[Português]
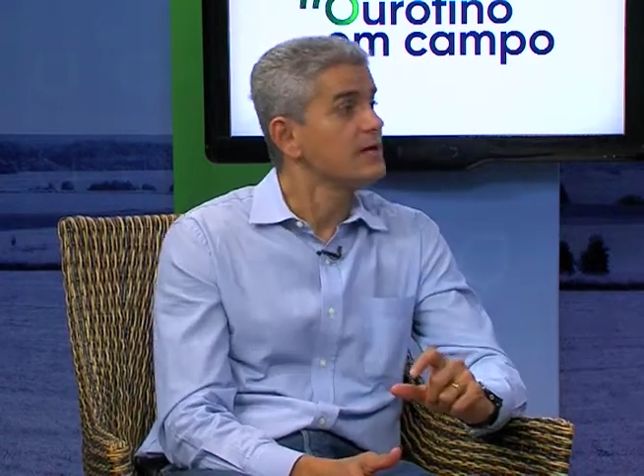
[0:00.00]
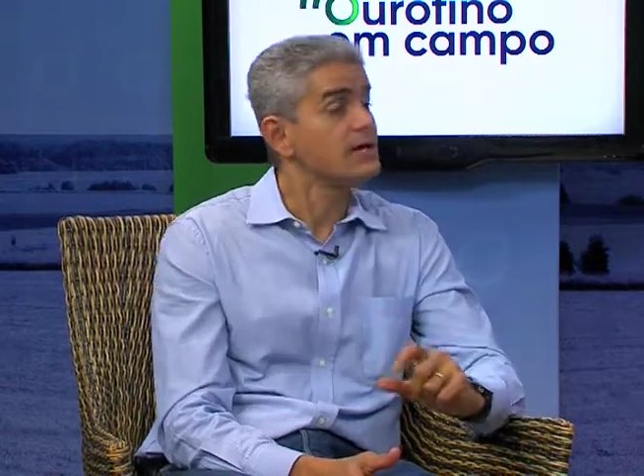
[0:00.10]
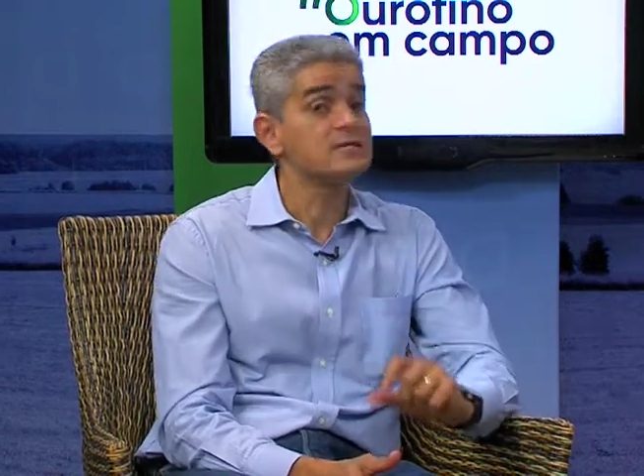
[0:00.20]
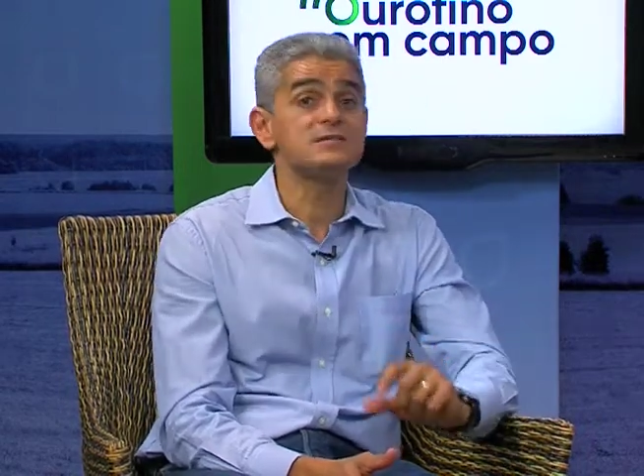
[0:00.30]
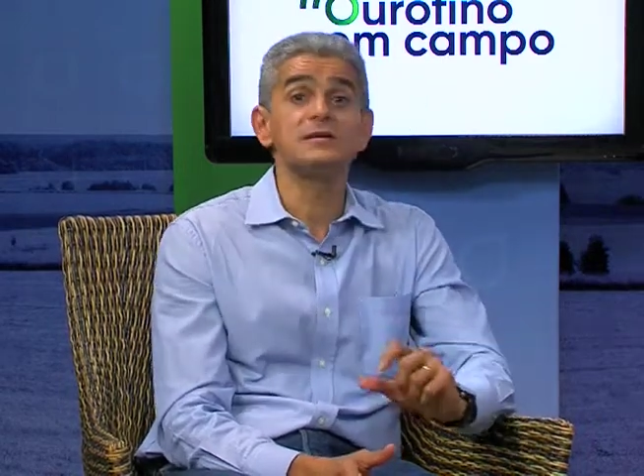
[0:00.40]

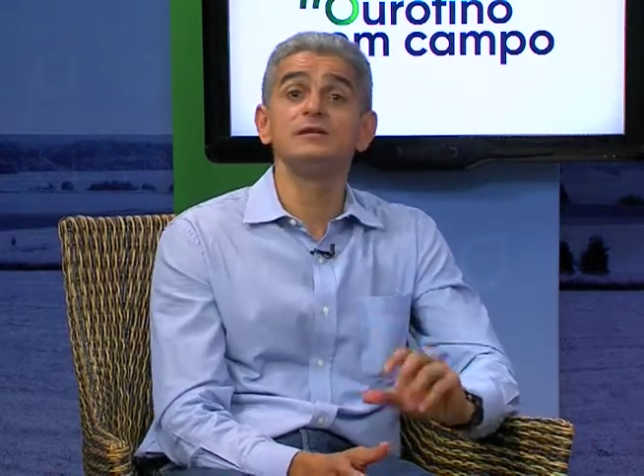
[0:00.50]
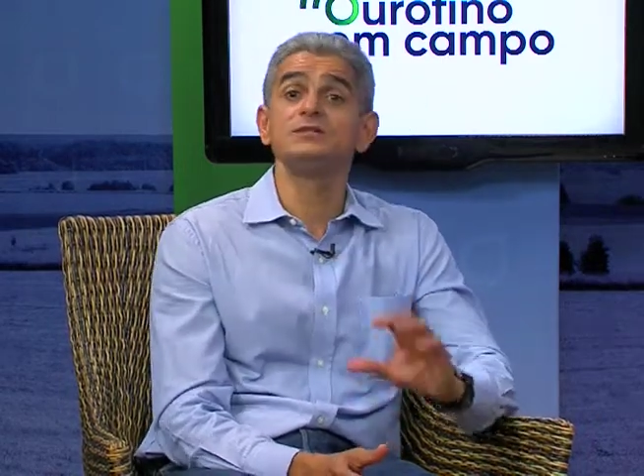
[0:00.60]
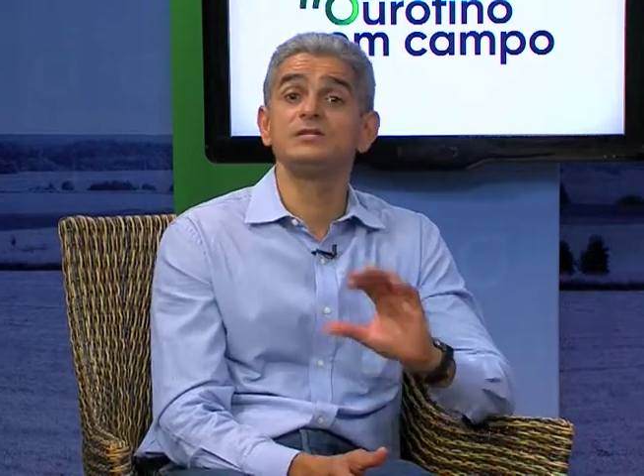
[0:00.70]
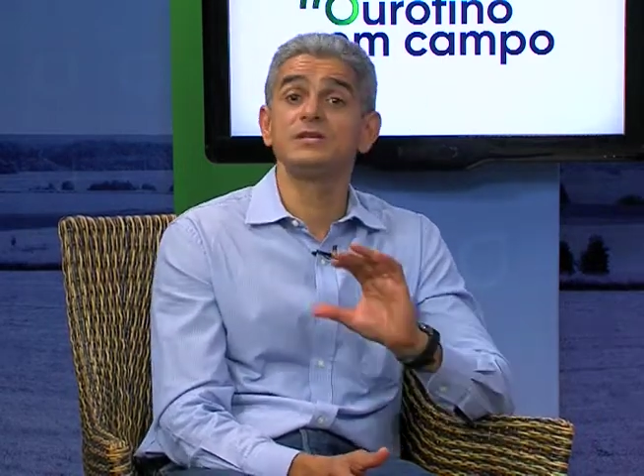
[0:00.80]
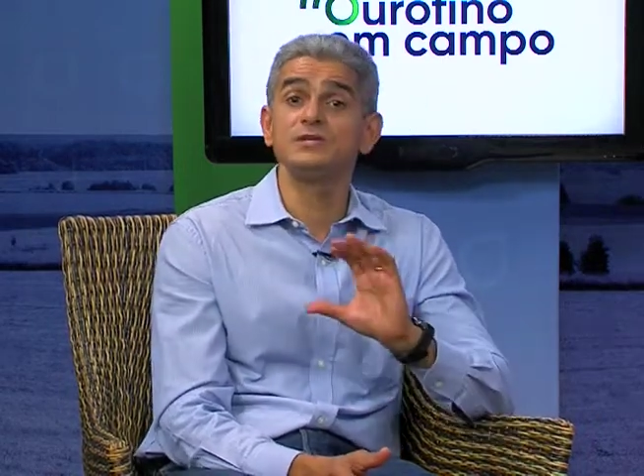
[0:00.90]
Esse selante
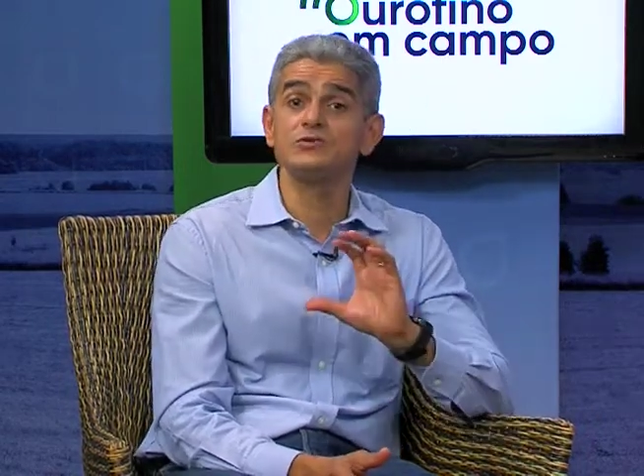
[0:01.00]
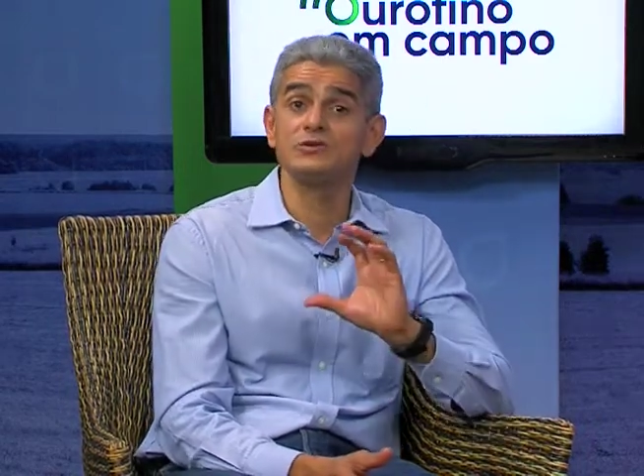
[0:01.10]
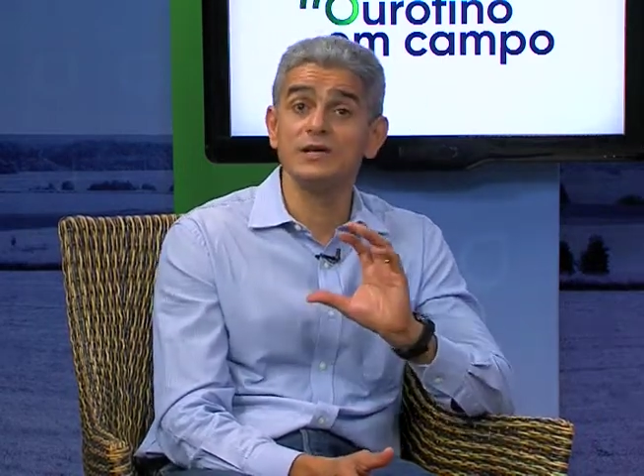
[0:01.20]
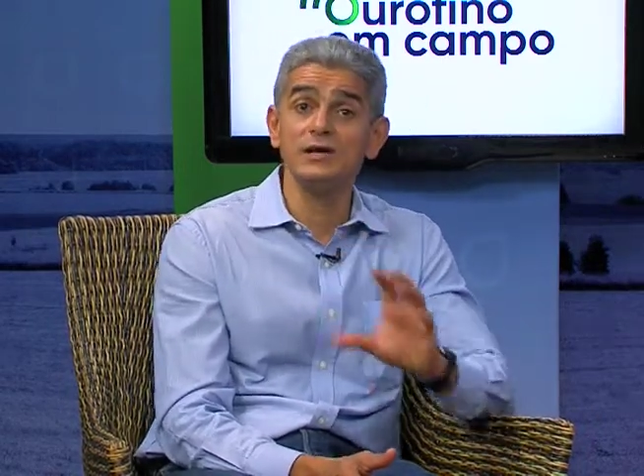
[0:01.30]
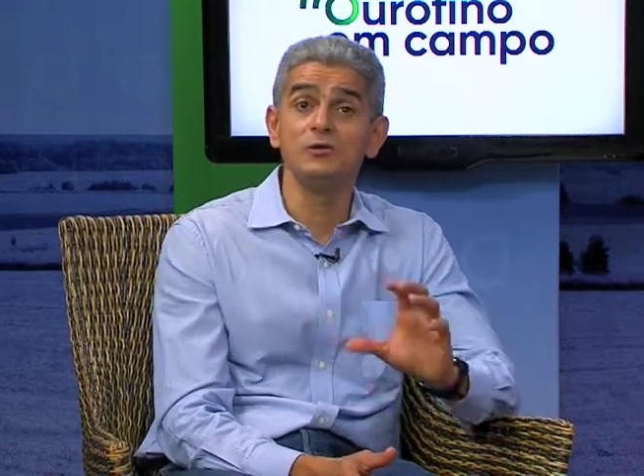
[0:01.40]
de
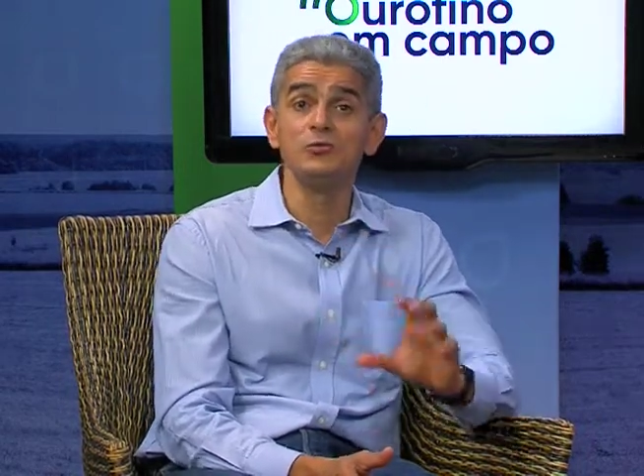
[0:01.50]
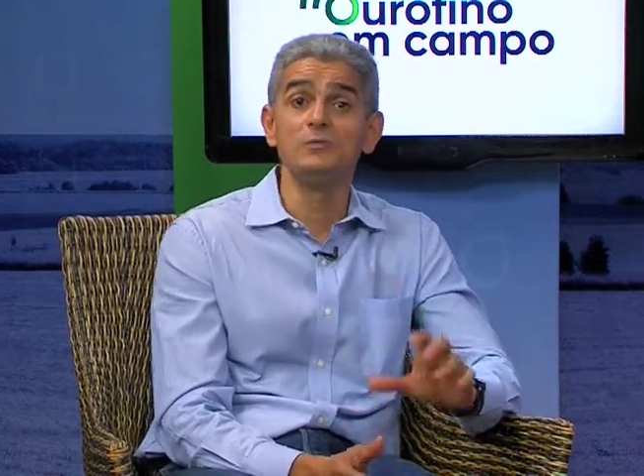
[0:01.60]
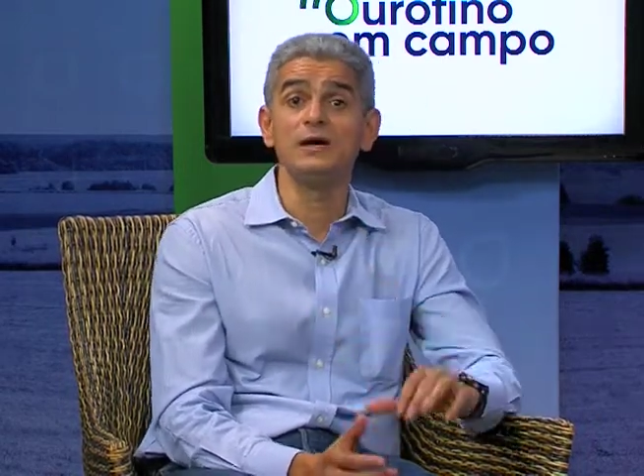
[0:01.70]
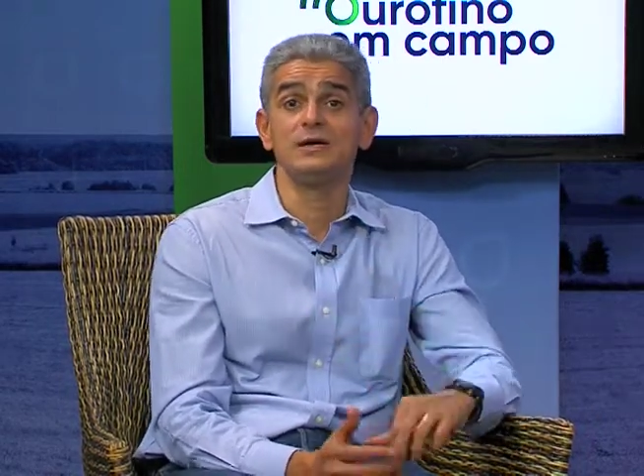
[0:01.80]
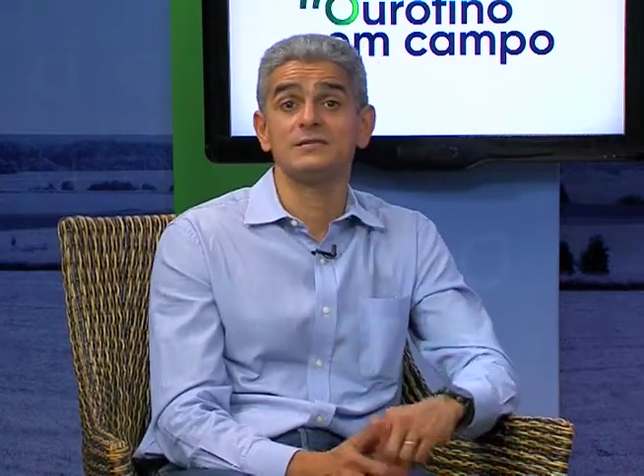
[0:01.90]
tetos é
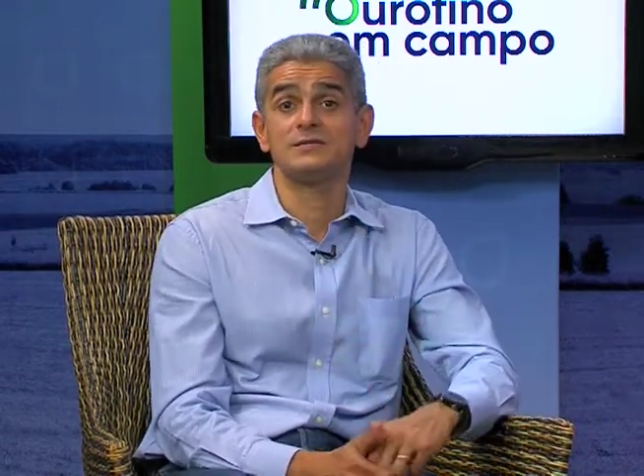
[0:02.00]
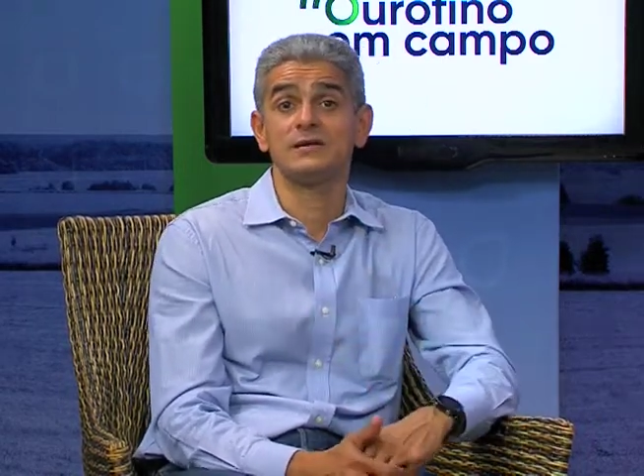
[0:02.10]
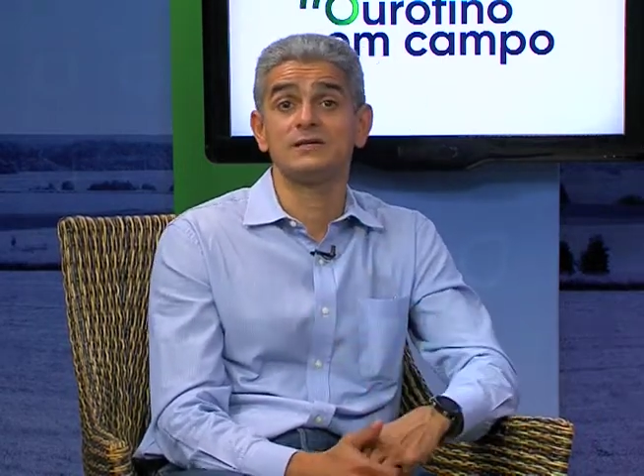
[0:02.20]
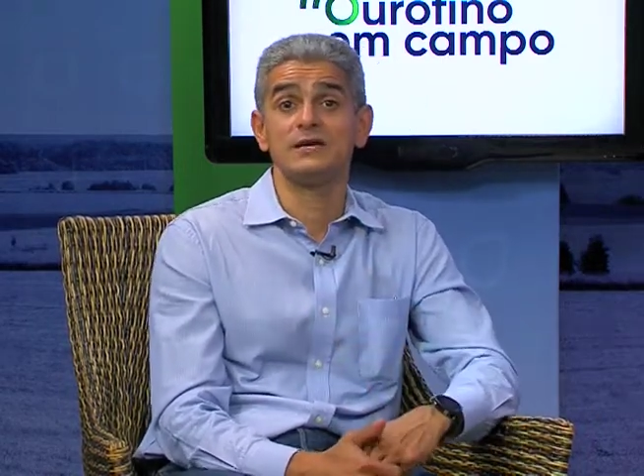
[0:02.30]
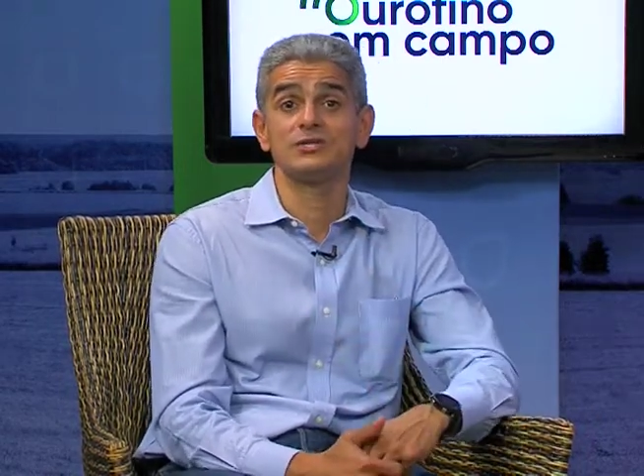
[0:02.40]
uma
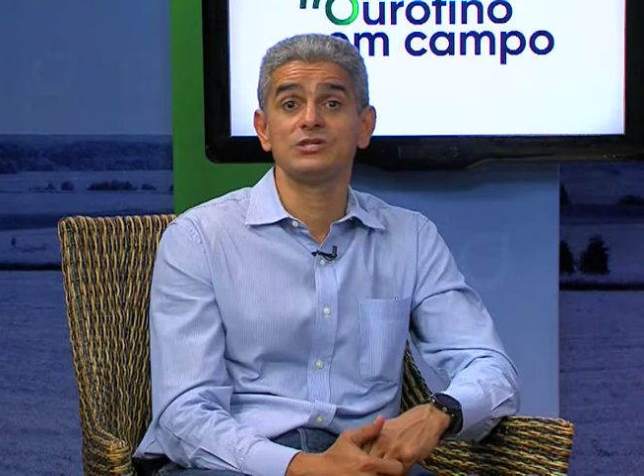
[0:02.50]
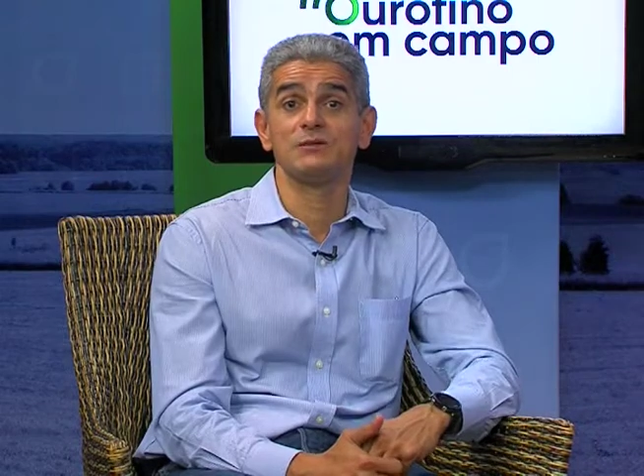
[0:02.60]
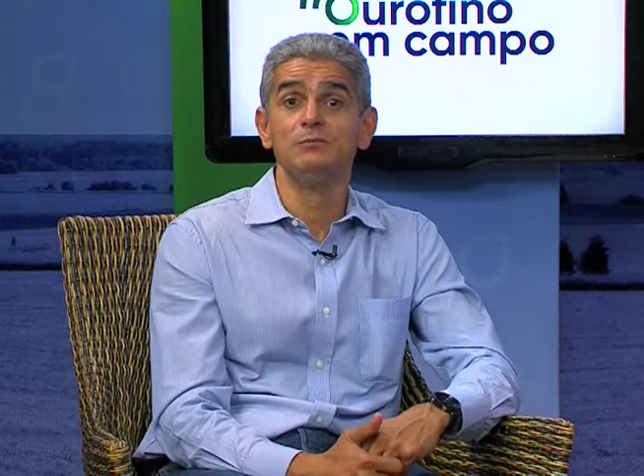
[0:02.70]
estratégia